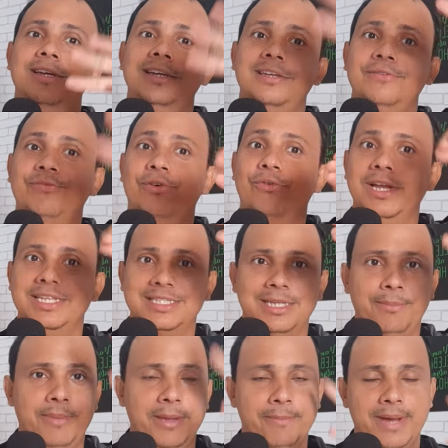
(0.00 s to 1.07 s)
e vão
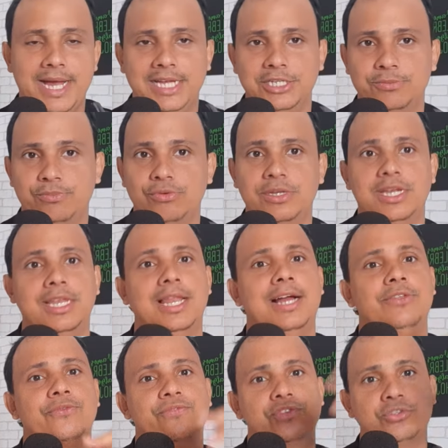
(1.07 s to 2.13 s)
receber mais, porque
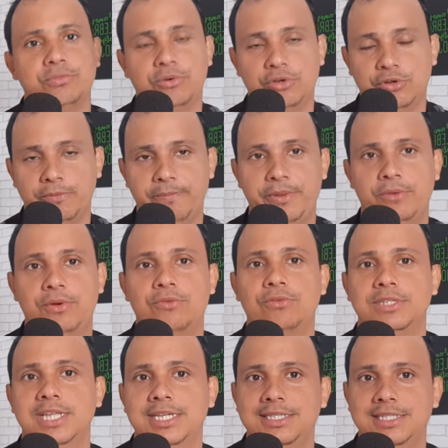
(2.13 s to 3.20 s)
lá no futebol europeu
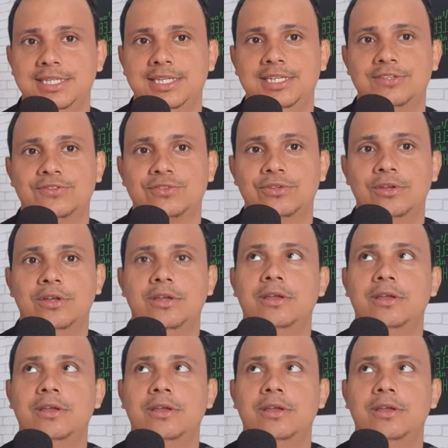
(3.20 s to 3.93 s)
acontece isso.